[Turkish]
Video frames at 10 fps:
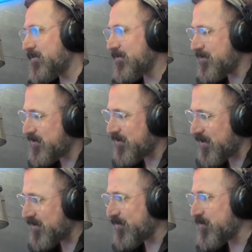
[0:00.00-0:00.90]
işini
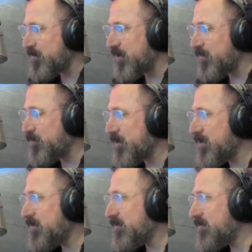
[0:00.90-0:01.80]
adam gibi
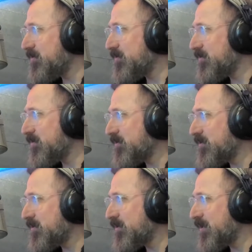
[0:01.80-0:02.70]
yapmak,
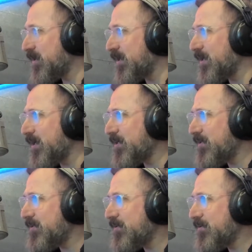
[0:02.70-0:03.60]

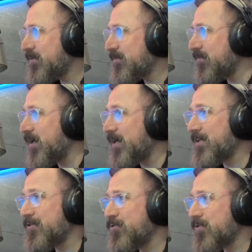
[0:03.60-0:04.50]
helalin ve
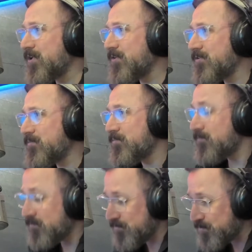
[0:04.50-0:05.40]
hayırlı olanın
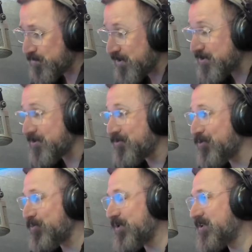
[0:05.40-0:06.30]
peşinde
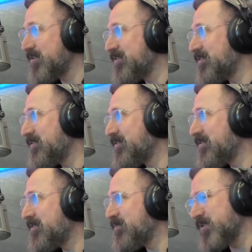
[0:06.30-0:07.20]
olmak.
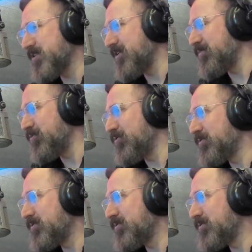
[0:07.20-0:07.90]
Mesele bu.